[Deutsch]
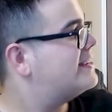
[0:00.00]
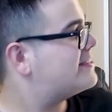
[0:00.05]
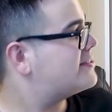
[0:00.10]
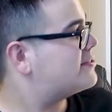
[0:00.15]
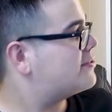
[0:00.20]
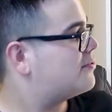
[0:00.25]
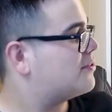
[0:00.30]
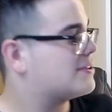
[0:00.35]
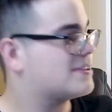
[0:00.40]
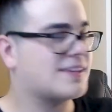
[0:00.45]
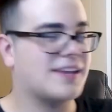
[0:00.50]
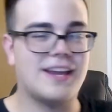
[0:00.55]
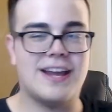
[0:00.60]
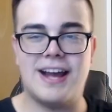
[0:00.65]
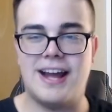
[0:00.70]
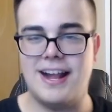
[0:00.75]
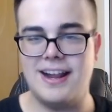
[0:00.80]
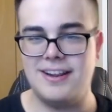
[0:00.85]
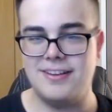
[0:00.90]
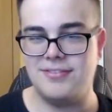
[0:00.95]
Hier so fürs
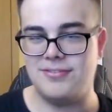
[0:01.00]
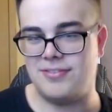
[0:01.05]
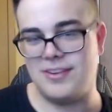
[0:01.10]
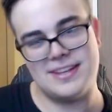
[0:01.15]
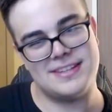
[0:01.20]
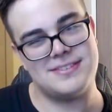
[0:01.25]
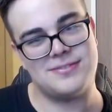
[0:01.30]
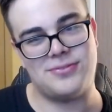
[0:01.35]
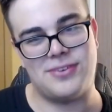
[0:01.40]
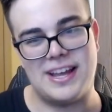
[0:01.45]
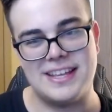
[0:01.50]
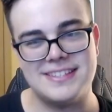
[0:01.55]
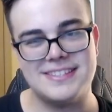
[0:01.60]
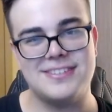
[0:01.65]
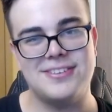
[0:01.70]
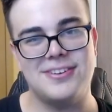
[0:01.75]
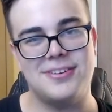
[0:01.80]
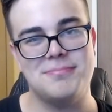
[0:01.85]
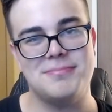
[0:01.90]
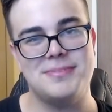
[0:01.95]
Regal wäre es
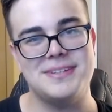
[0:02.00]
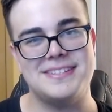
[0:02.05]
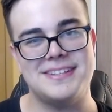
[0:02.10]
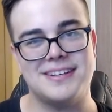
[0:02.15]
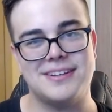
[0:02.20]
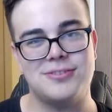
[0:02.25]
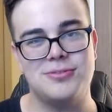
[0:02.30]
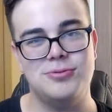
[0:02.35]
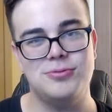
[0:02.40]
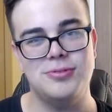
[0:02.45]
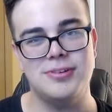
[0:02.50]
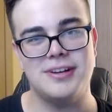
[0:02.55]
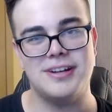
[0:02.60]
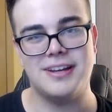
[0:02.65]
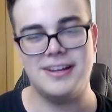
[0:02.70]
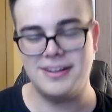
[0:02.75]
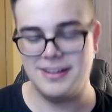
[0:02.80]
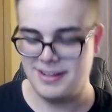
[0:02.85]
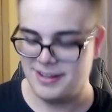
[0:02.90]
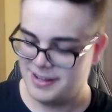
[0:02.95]
fast noch ein bisschen
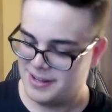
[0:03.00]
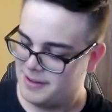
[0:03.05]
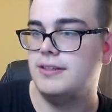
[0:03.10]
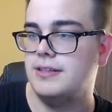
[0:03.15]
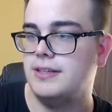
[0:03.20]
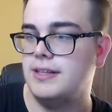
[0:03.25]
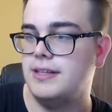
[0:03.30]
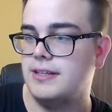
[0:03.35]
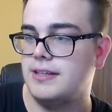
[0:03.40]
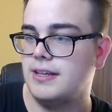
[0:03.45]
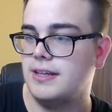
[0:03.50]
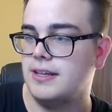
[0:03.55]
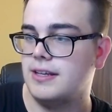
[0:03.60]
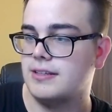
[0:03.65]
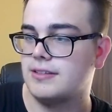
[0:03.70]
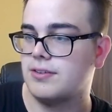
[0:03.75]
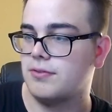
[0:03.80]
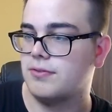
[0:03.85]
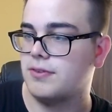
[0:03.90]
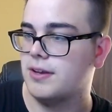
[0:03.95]
cooler. Die
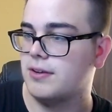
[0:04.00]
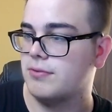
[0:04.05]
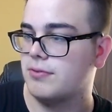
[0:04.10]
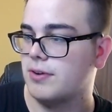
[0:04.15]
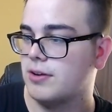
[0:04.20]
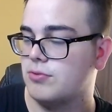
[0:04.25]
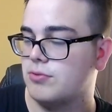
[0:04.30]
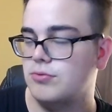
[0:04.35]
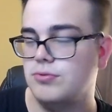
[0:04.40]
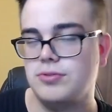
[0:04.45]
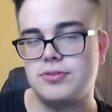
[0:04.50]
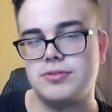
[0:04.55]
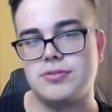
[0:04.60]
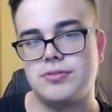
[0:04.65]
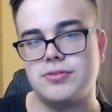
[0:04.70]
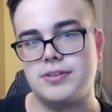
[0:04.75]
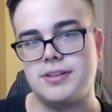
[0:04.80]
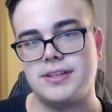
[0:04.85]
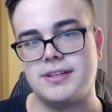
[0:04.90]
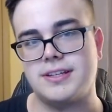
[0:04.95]
Idee ist auf jeden Fall gut
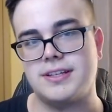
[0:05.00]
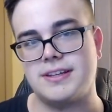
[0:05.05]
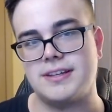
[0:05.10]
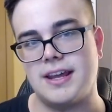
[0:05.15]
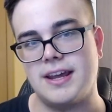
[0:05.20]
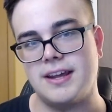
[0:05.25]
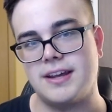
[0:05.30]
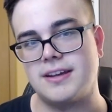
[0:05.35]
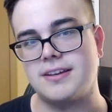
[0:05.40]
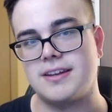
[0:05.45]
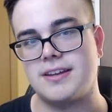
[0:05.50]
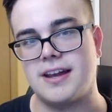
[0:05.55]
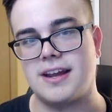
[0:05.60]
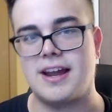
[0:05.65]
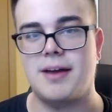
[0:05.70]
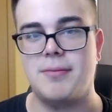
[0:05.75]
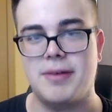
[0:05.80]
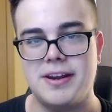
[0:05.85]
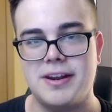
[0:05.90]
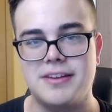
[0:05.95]
und ich denke, da
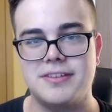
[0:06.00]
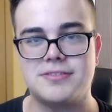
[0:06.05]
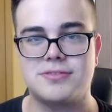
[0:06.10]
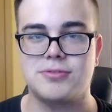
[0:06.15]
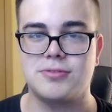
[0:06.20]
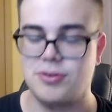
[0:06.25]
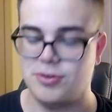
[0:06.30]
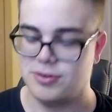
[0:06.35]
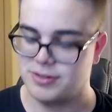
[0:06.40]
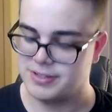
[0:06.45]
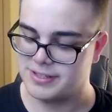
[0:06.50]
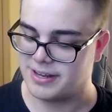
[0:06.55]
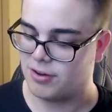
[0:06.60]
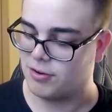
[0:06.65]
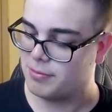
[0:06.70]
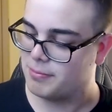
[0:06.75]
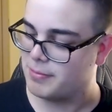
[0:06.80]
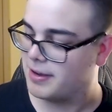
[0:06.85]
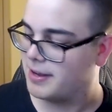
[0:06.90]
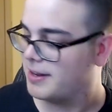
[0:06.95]
kann man so einen
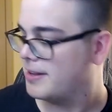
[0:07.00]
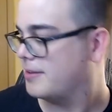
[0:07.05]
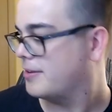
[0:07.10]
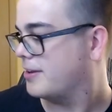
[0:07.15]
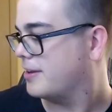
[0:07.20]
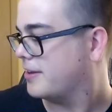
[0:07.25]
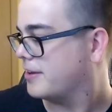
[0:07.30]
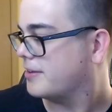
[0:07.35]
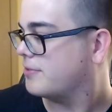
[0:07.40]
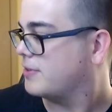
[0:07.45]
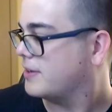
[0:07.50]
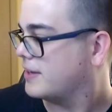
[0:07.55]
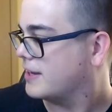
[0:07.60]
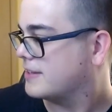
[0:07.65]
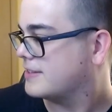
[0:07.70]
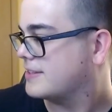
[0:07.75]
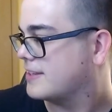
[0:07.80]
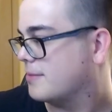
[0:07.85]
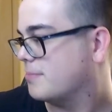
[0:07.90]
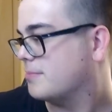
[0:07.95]
Künstler auch mal äh,
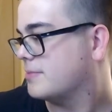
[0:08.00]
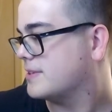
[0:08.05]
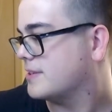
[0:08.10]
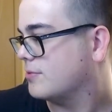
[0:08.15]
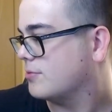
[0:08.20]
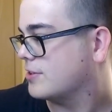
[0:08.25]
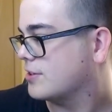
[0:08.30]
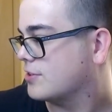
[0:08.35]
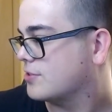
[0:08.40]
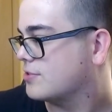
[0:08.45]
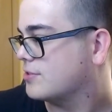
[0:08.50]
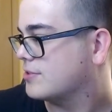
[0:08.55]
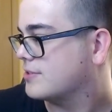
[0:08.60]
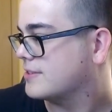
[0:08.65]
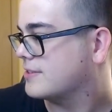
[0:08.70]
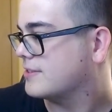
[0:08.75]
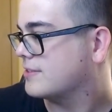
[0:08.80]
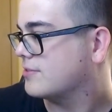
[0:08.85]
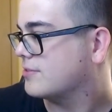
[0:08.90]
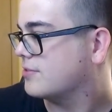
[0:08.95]
finanziell ein bisschen
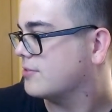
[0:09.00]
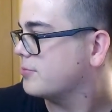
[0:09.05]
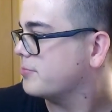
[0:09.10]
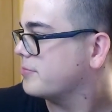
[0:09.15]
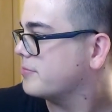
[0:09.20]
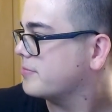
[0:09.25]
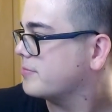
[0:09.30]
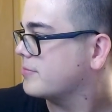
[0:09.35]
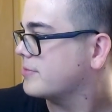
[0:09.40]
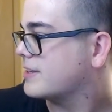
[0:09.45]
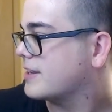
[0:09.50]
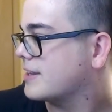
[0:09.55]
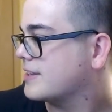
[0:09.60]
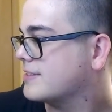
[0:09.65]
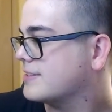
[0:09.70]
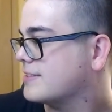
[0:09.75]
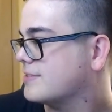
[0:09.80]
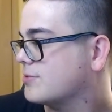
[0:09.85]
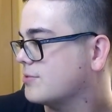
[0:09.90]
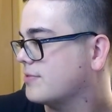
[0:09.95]
unterstützen, um
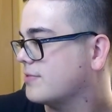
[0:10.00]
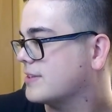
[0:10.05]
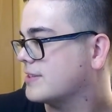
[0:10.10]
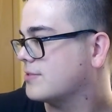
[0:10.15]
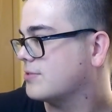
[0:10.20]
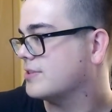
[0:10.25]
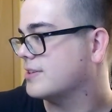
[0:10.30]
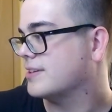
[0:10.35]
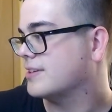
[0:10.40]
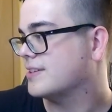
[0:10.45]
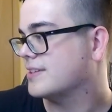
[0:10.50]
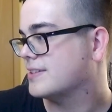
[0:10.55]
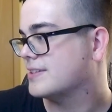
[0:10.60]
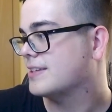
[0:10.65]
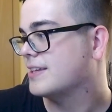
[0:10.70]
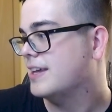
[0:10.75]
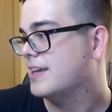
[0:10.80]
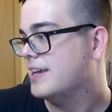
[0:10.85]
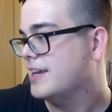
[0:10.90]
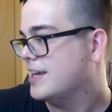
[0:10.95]
dann sowas
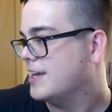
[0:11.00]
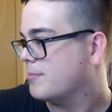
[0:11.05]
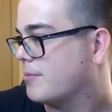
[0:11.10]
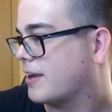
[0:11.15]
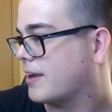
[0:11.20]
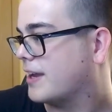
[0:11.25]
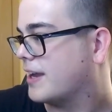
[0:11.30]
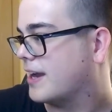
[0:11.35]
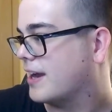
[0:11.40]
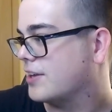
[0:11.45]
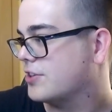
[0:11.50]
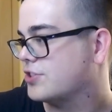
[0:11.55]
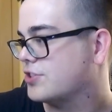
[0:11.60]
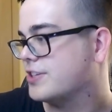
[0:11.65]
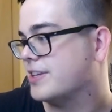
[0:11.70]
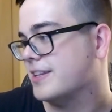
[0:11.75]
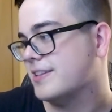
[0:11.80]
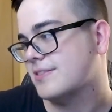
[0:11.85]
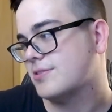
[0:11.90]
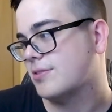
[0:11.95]
Lustiges im Regal
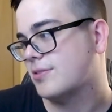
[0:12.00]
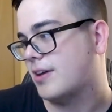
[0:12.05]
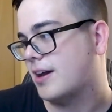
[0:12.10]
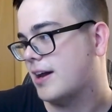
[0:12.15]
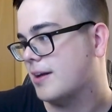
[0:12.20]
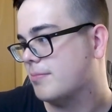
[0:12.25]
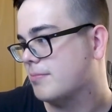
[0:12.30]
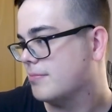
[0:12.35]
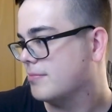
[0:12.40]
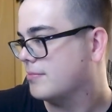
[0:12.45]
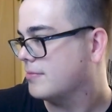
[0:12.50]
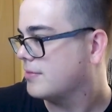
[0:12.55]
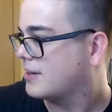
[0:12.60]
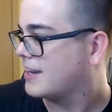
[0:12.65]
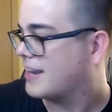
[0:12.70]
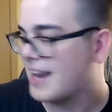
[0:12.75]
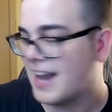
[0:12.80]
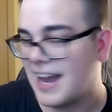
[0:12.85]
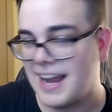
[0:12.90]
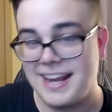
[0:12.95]
stehen zu haben.
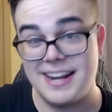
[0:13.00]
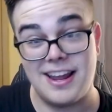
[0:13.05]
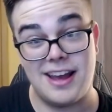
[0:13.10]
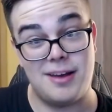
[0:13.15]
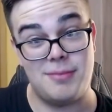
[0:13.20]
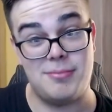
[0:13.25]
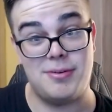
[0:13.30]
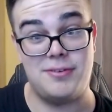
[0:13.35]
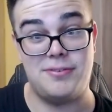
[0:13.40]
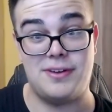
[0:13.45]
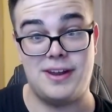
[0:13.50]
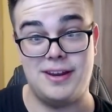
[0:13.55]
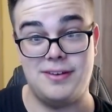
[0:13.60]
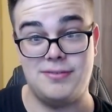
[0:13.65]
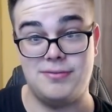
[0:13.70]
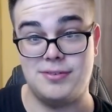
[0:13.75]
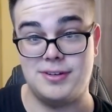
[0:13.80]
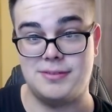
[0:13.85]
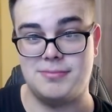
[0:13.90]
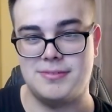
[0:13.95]
Klein, aber
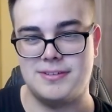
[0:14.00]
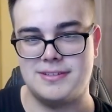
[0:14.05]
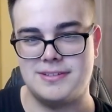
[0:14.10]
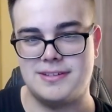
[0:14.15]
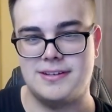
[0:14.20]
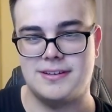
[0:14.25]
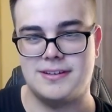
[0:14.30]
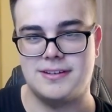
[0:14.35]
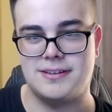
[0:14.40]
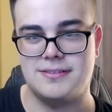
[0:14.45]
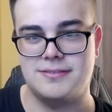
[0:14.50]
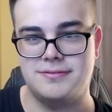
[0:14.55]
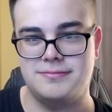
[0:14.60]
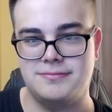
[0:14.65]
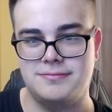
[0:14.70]
fein, würde ich mal sagen.